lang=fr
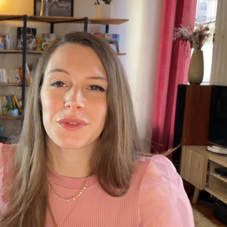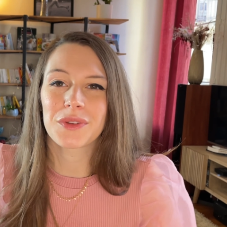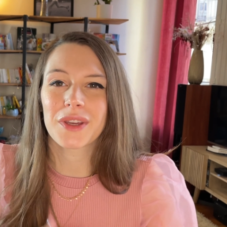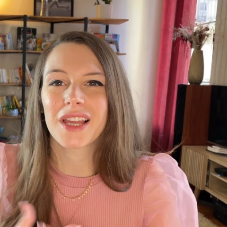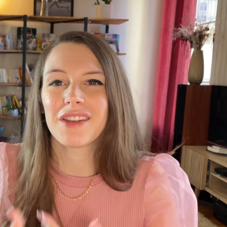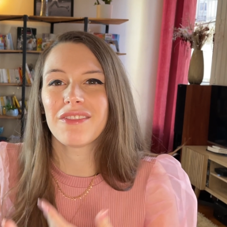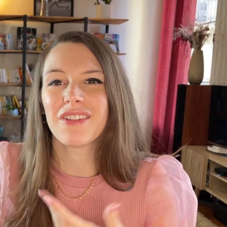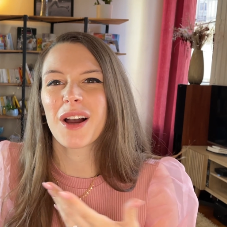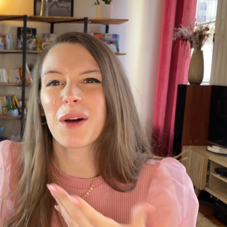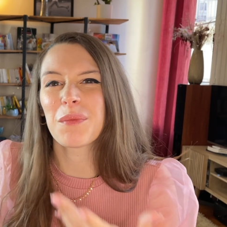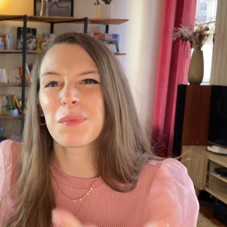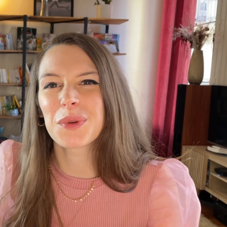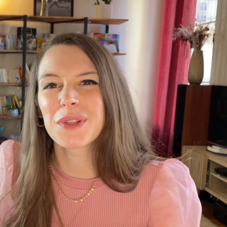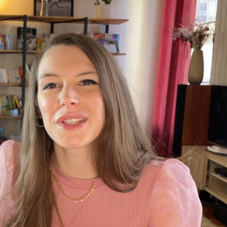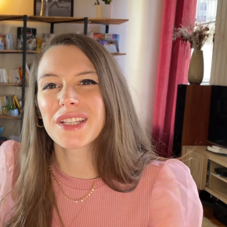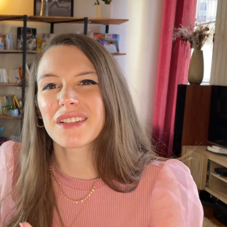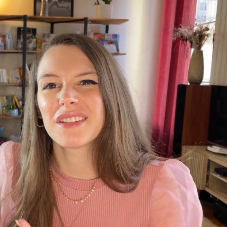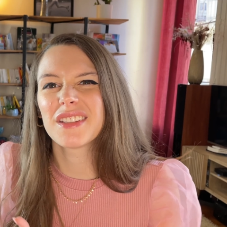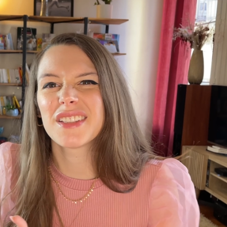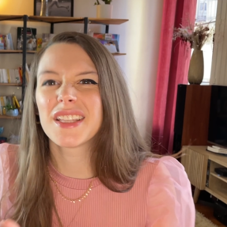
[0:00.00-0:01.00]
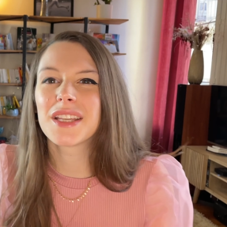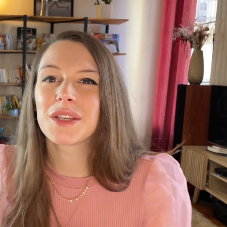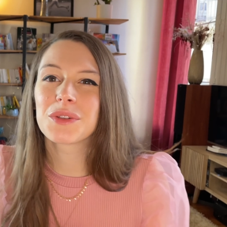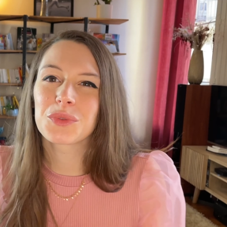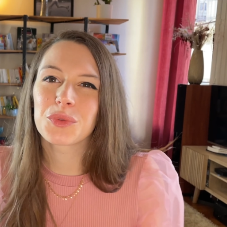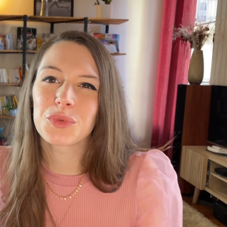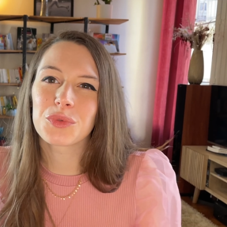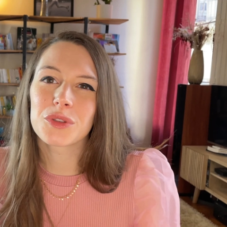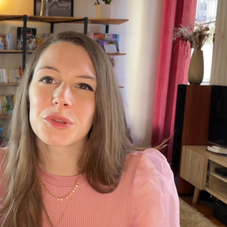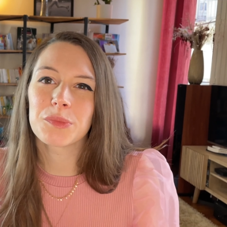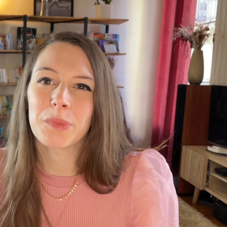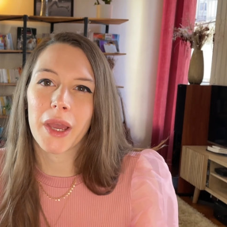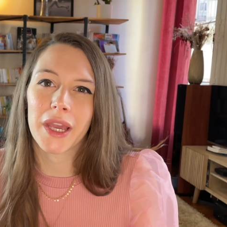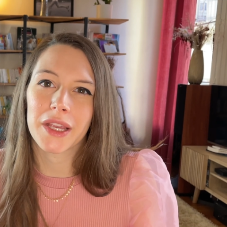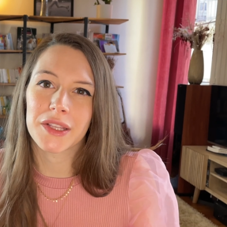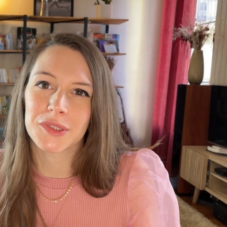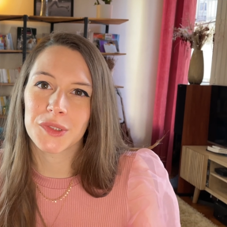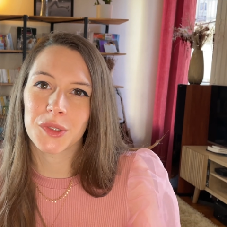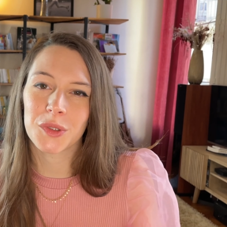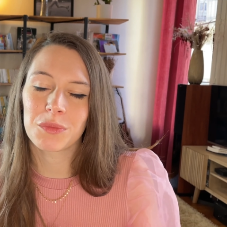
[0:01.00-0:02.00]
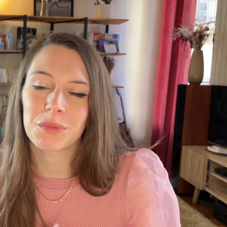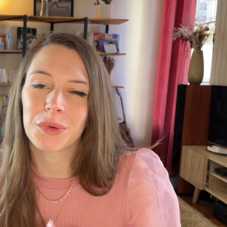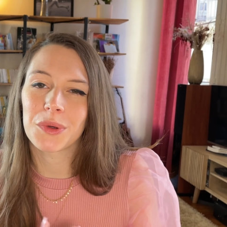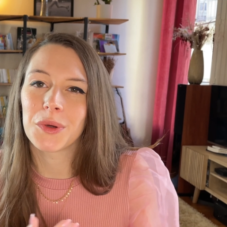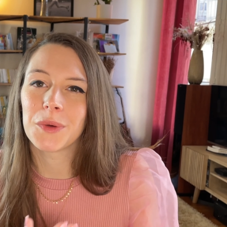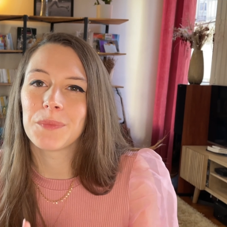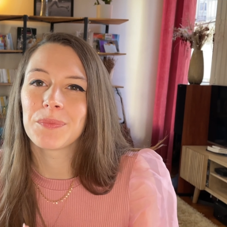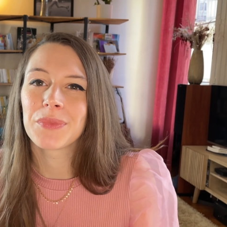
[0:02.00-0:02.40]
Donc, elle va un peu dire des excuses, par exemple,